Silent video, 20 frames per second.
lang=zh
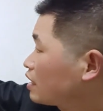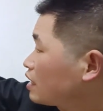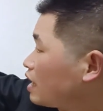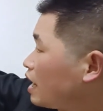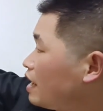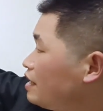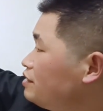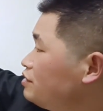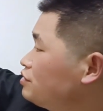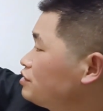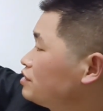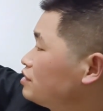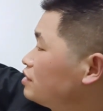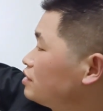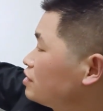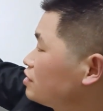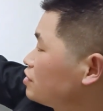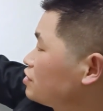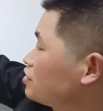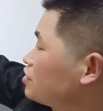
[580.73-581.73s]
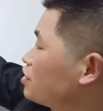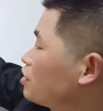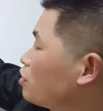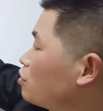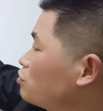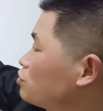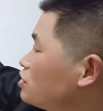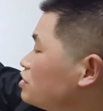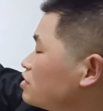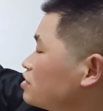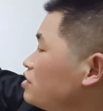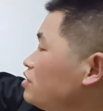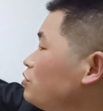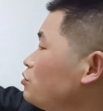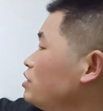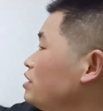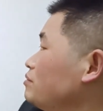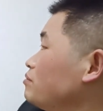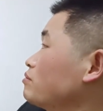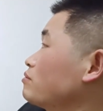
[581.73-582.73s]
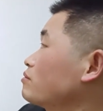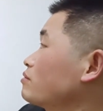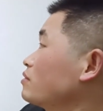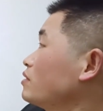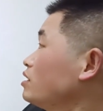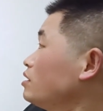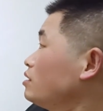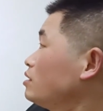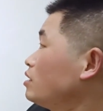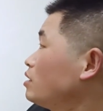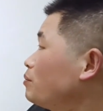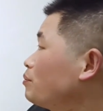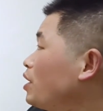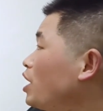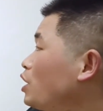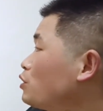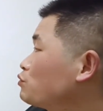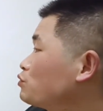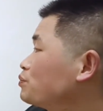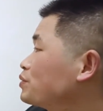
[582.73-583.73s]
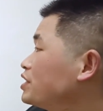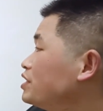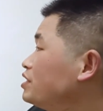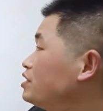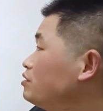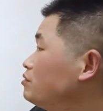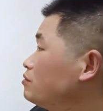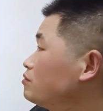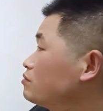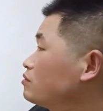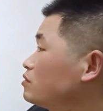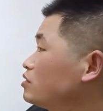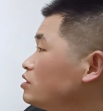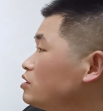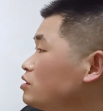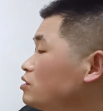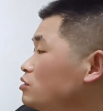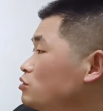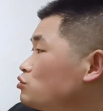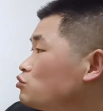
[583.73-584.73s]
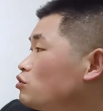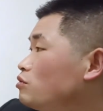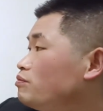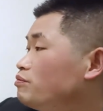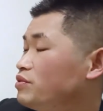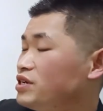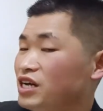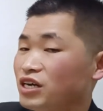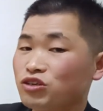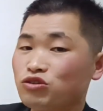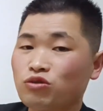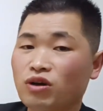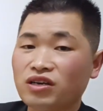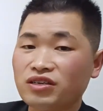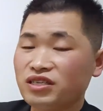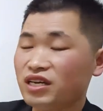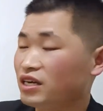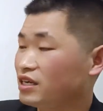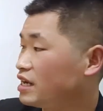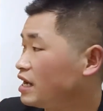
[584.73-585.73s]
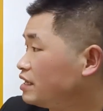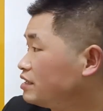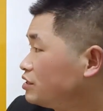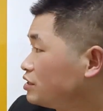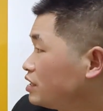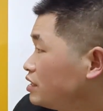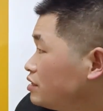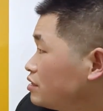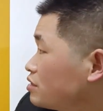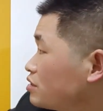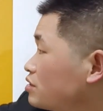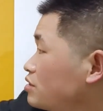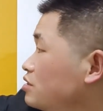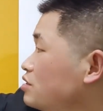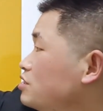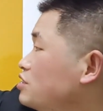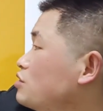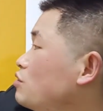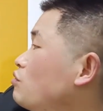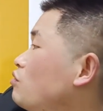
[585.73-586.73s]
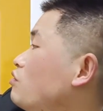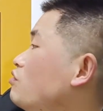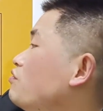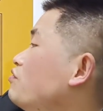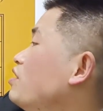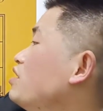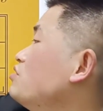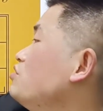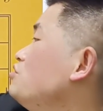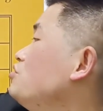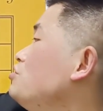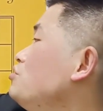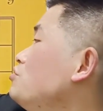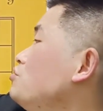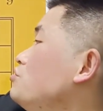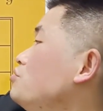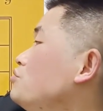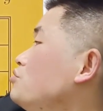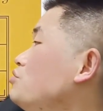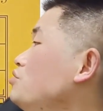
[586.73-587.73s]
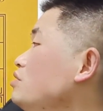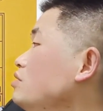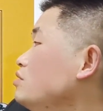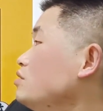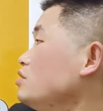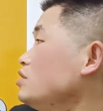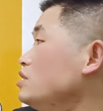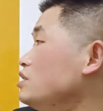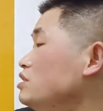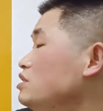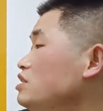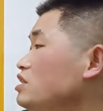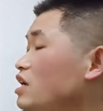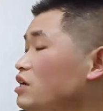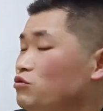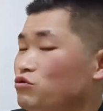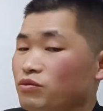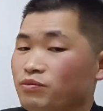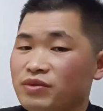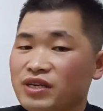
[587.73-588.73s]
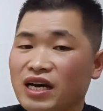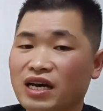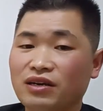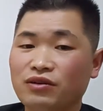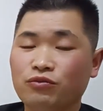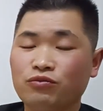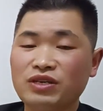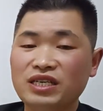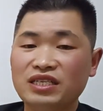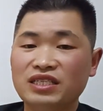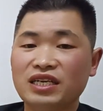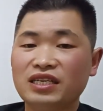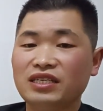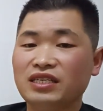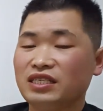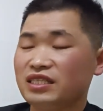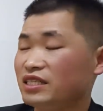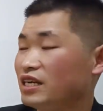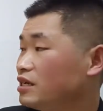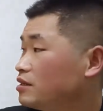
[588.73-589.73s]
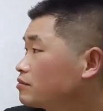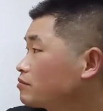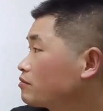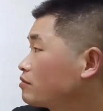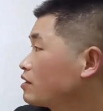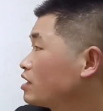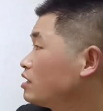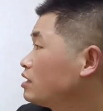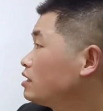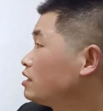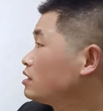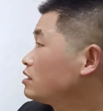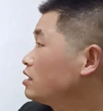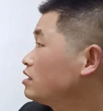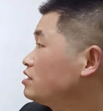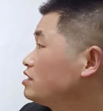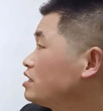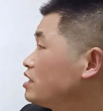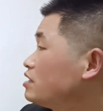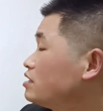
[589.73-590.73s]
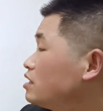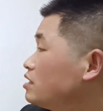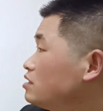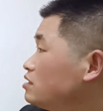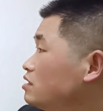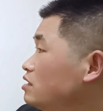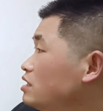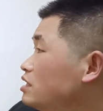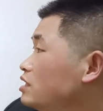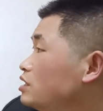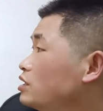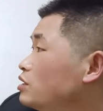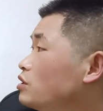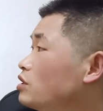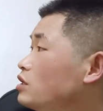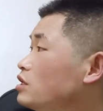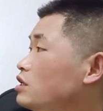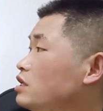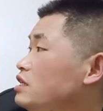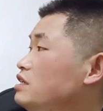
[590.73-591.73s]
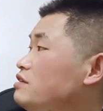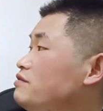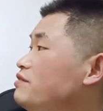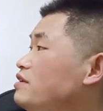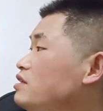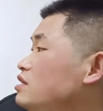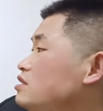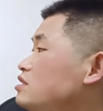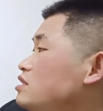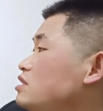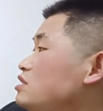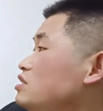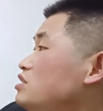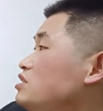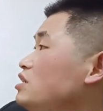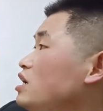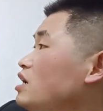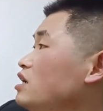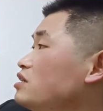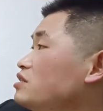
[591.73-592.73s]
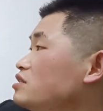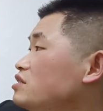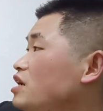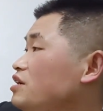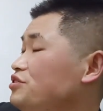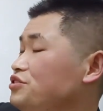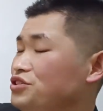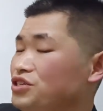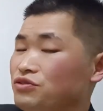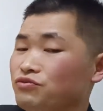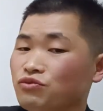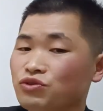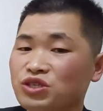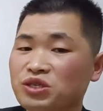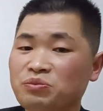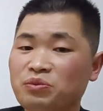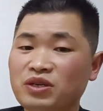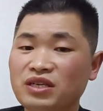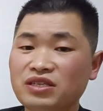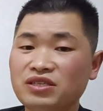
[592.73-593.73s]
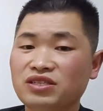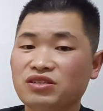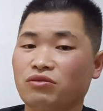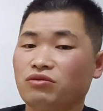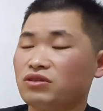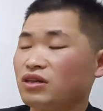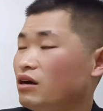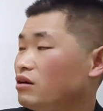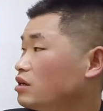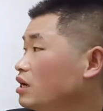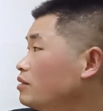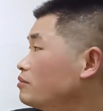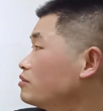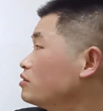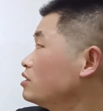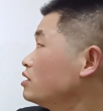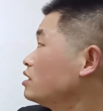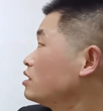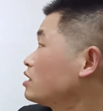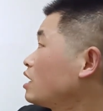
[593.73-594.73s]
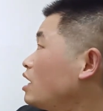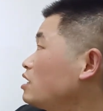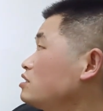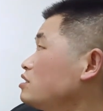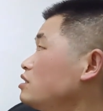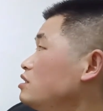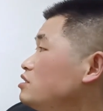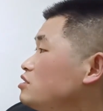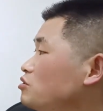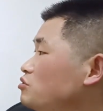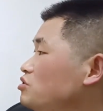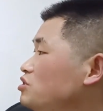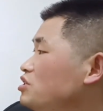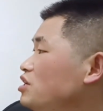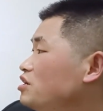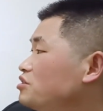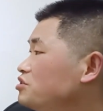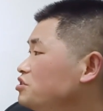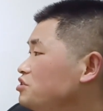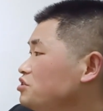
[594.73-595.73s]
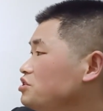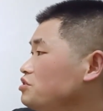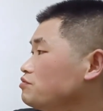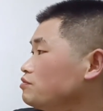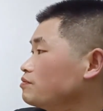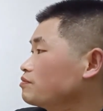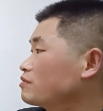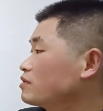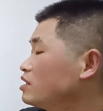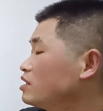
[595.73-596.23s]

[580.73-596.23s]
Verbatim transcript: 赶紧调整策略，炮五平六，准备啊双向连接。此时红方进车依然准备啊威胁底象。那显然这里黑方的这个象三进五是不能走到的，他只能走象七进五。